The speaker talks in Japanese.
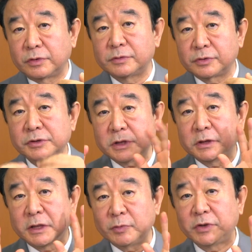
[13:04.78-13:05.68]
ころでもそれじゃ
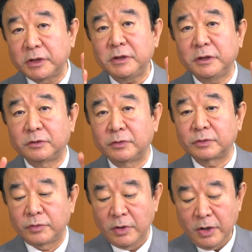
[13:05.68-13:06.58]
何もできないというこ
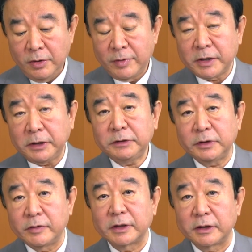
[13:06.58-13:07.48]
とを分かって
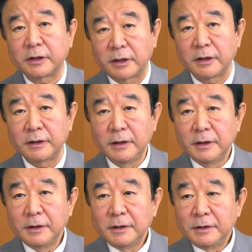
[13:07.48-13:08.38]
るわけだから。
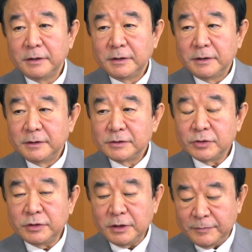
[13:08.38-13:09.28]
そ
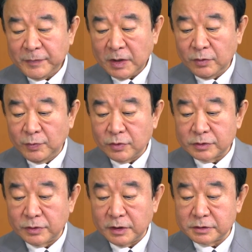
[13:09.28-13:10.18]
れで僕は
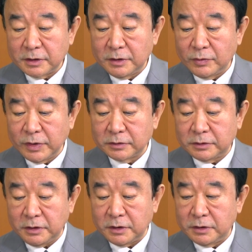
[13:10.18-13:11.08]
その発言終わっ
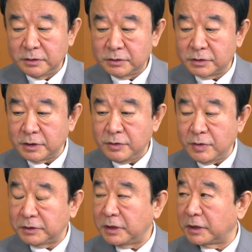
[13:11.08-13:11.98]
て次の
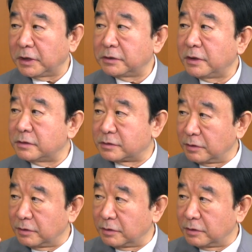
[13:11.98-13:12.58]
方に当たったんで